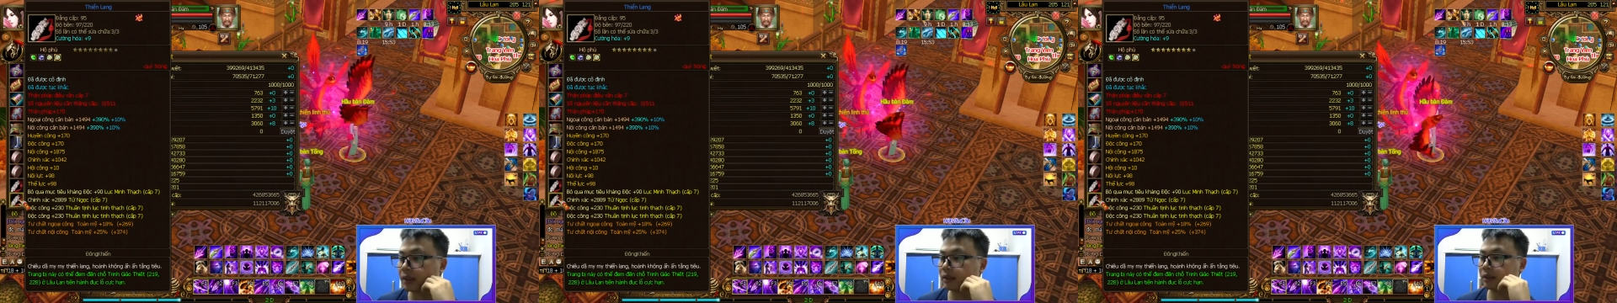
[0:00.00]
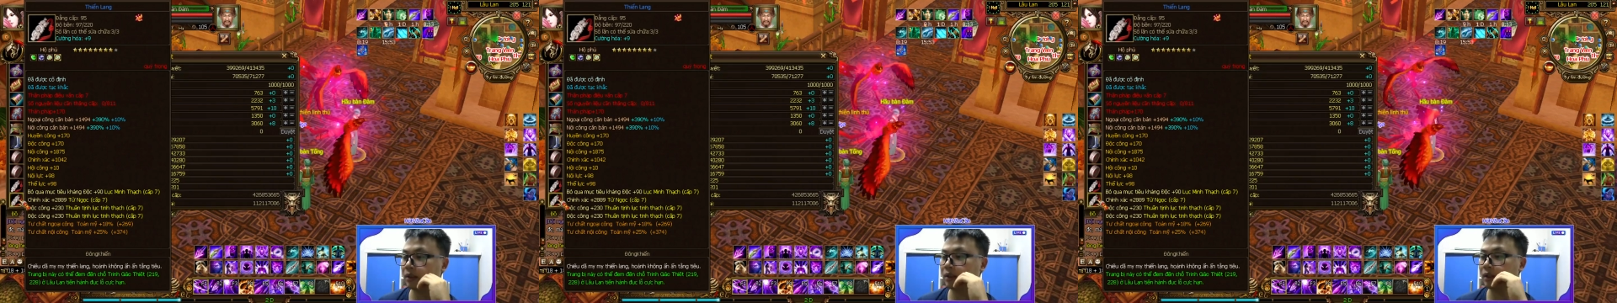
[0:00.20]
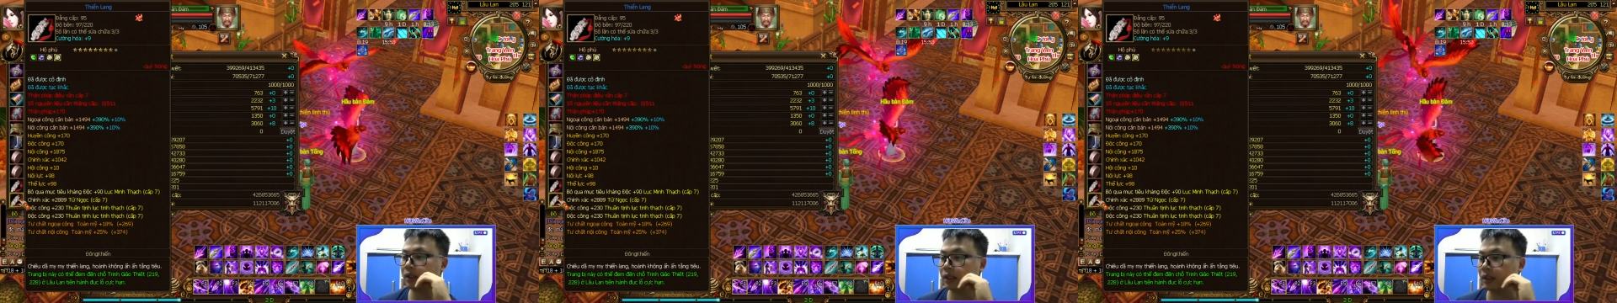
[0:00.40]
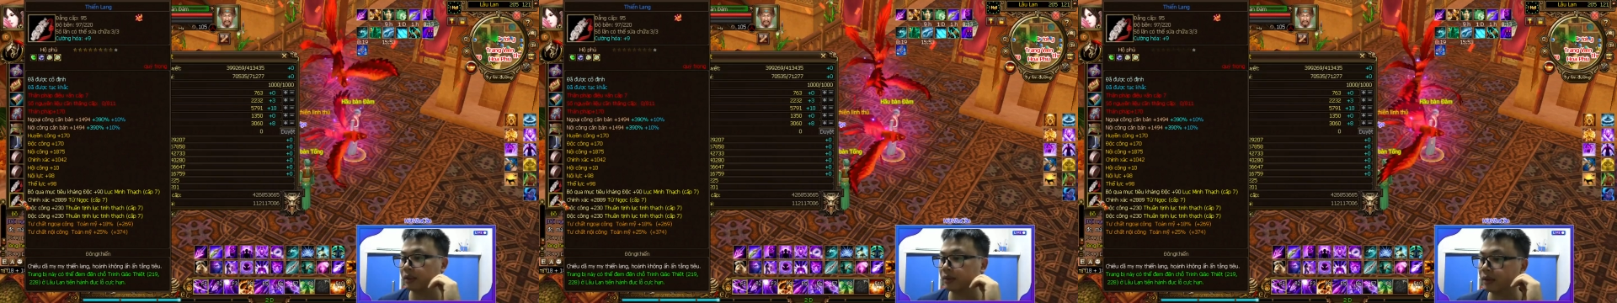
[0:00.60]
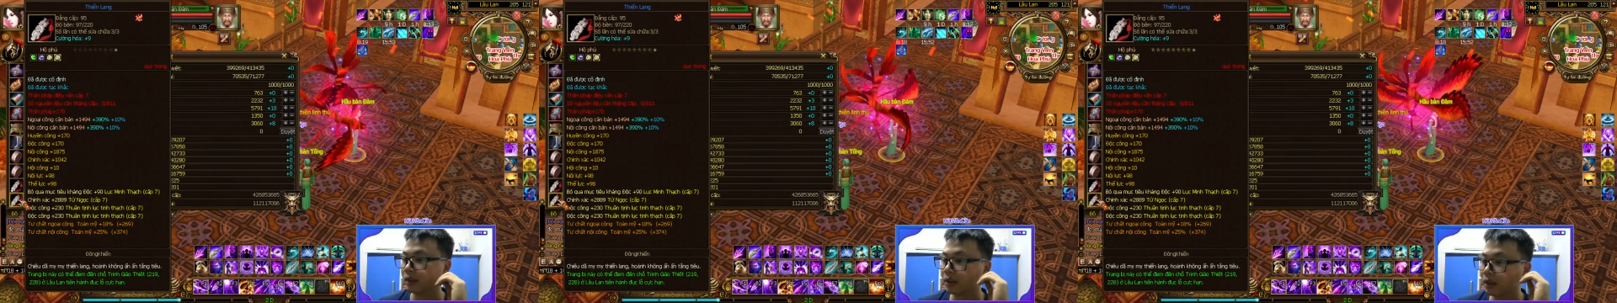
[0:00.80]
rồi
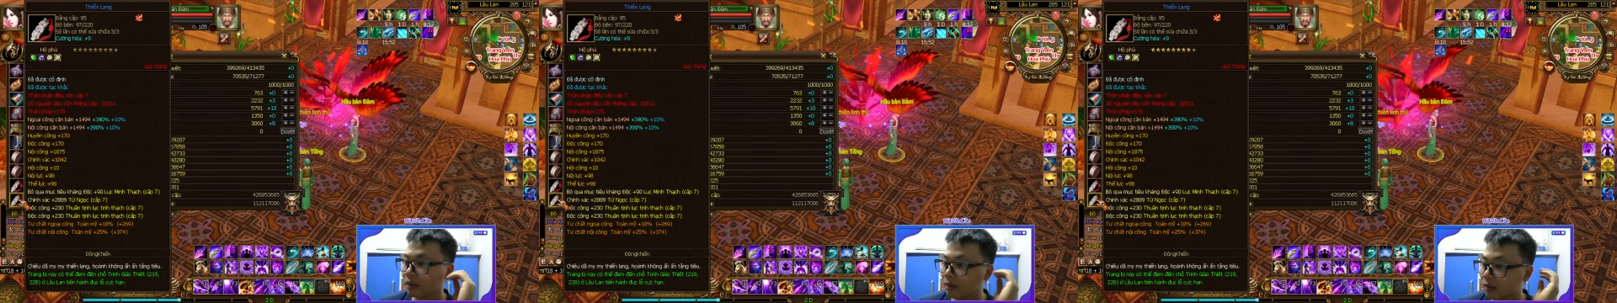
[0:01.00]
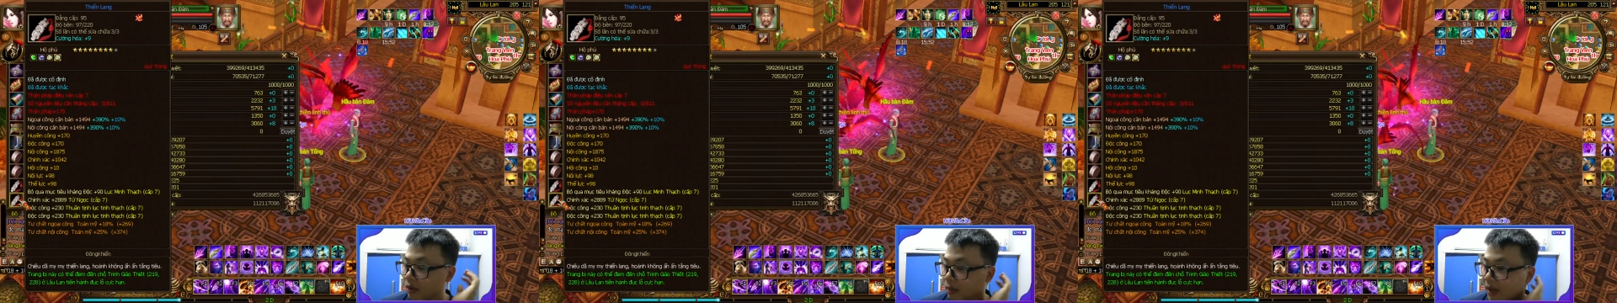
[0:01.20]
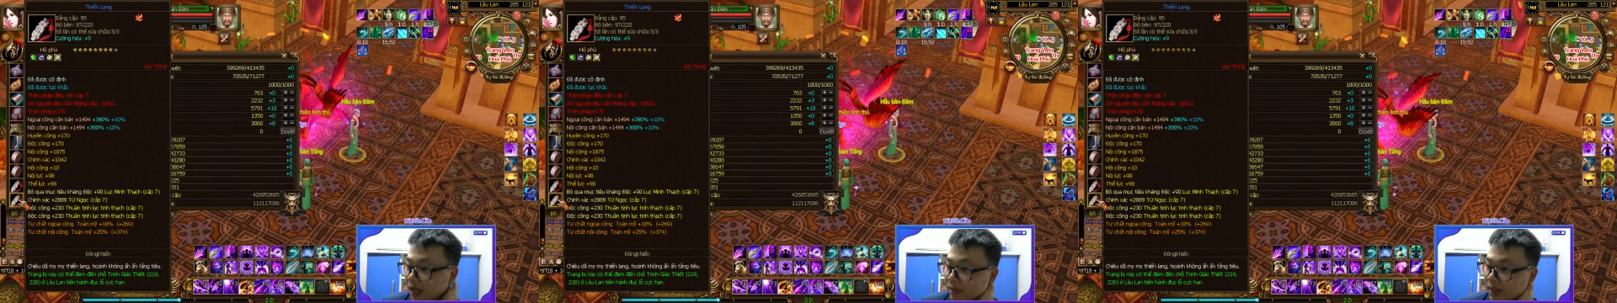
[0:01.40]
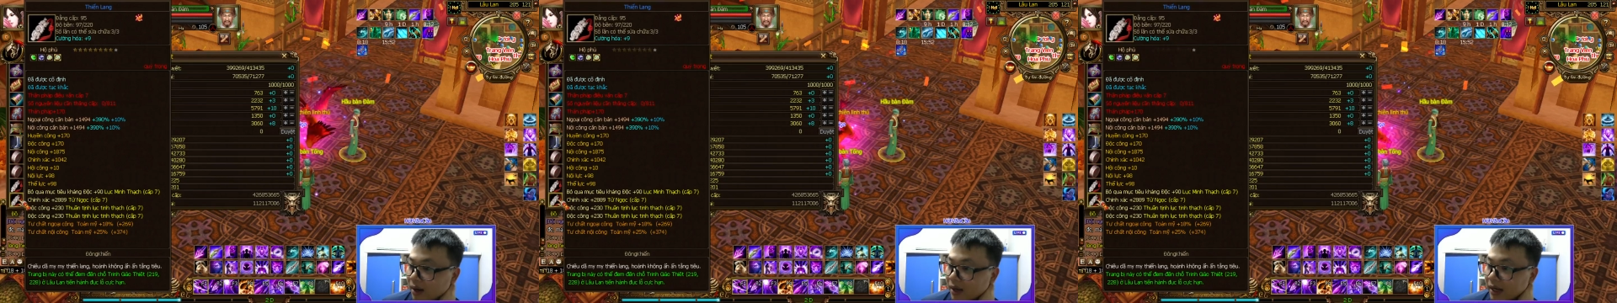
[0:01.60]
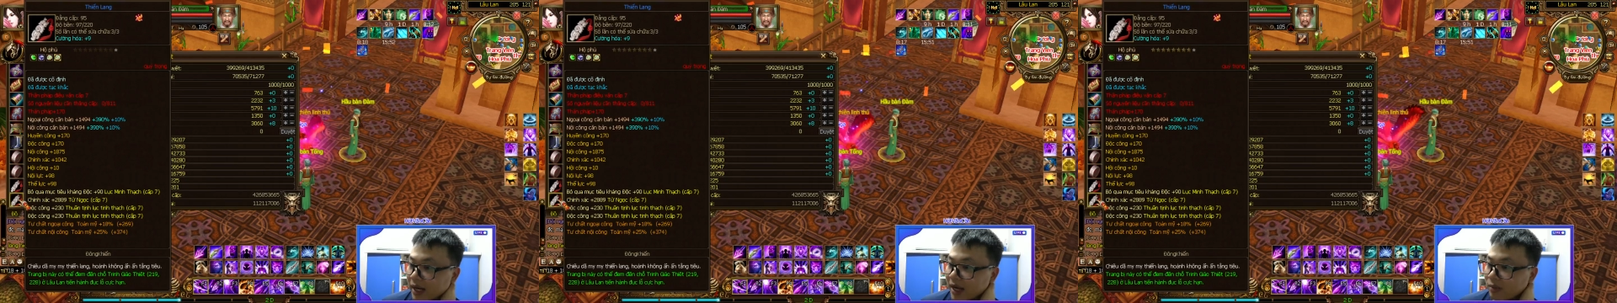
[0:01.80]
có bạn
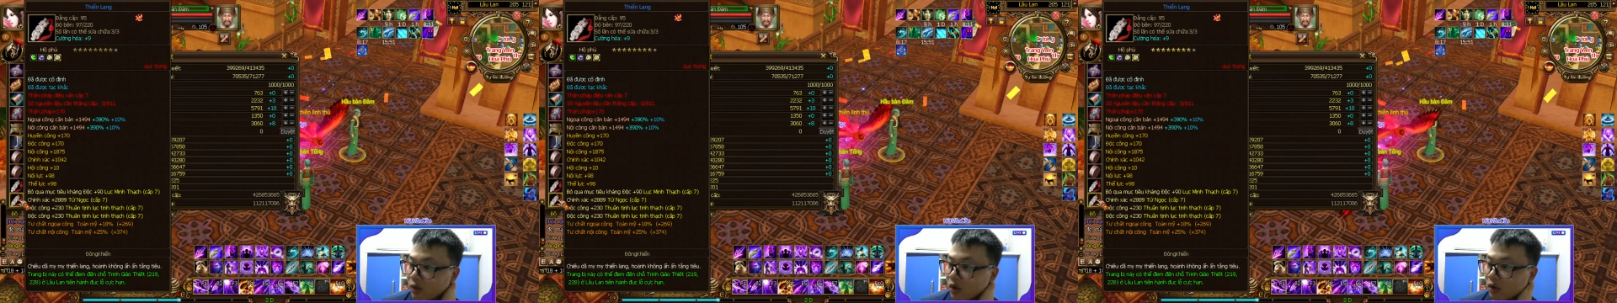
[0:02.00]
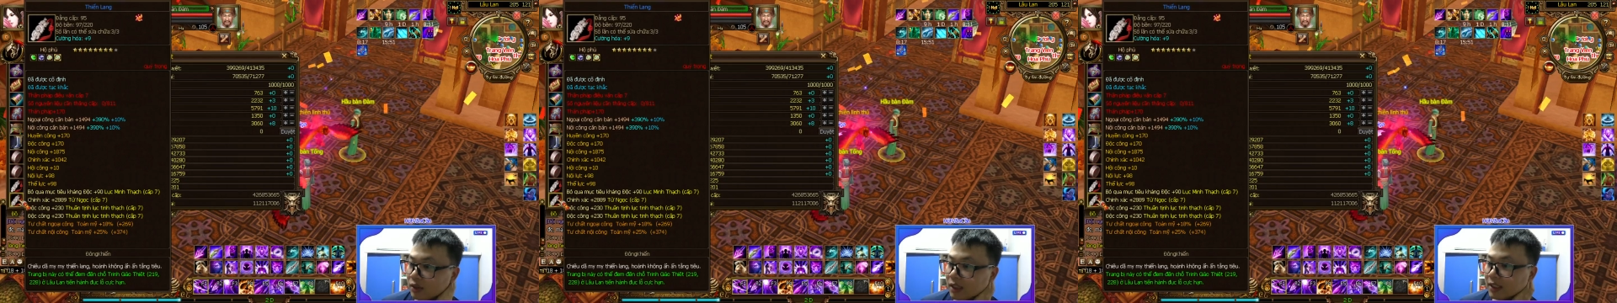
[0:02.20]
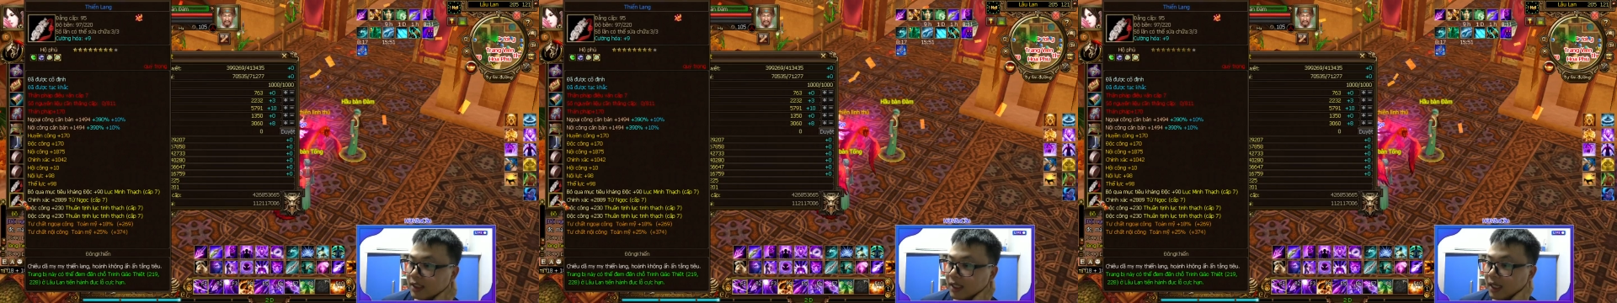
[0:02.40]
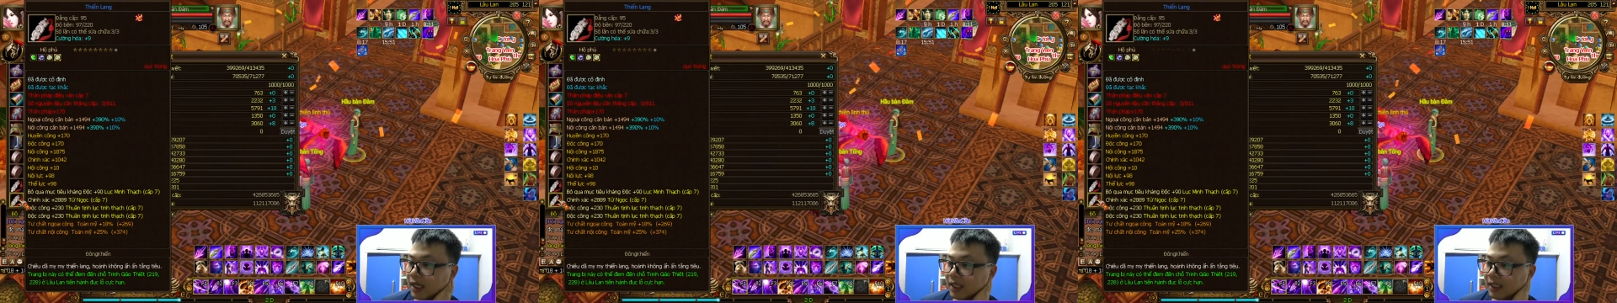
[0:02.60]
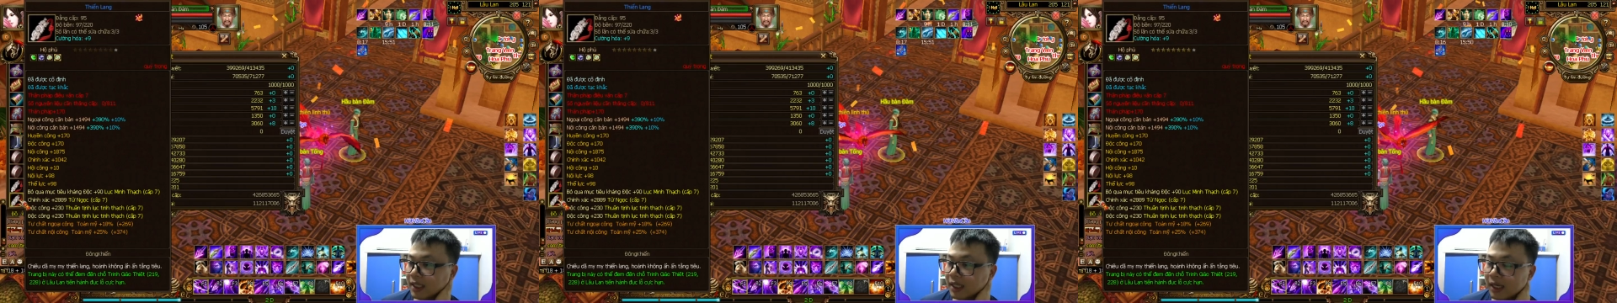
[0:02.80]
bảo là đam to nhất chắc
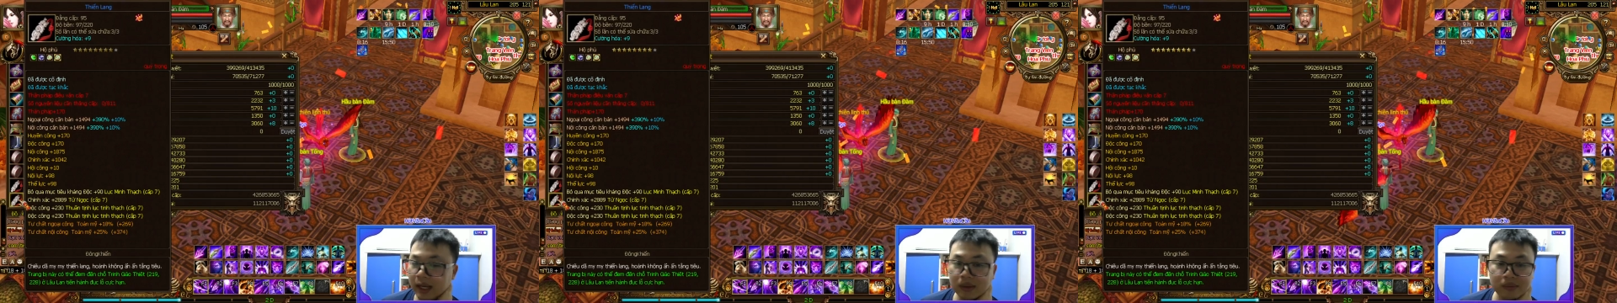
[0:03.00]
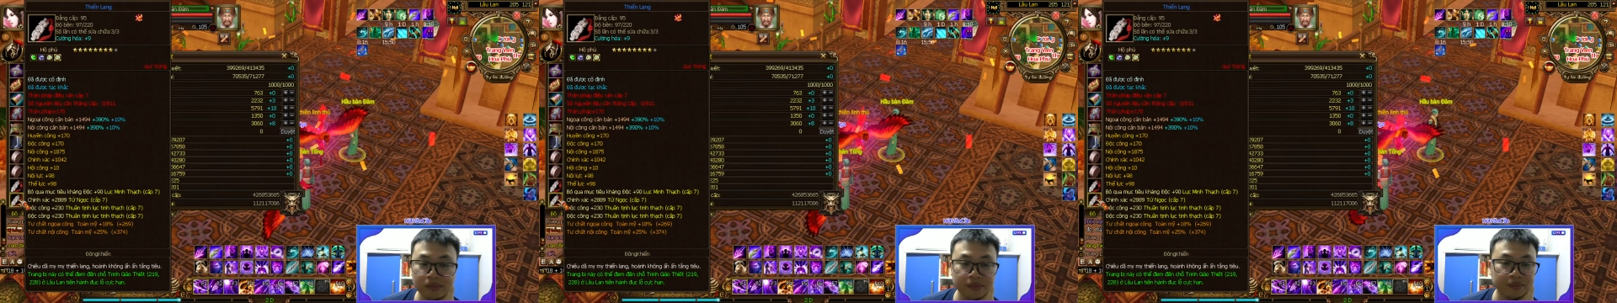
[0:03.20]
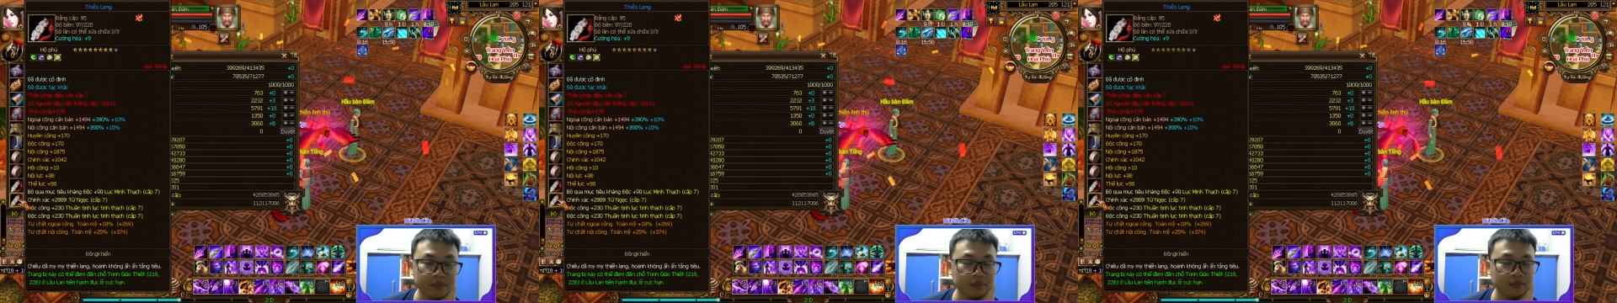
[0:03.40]
là thiên long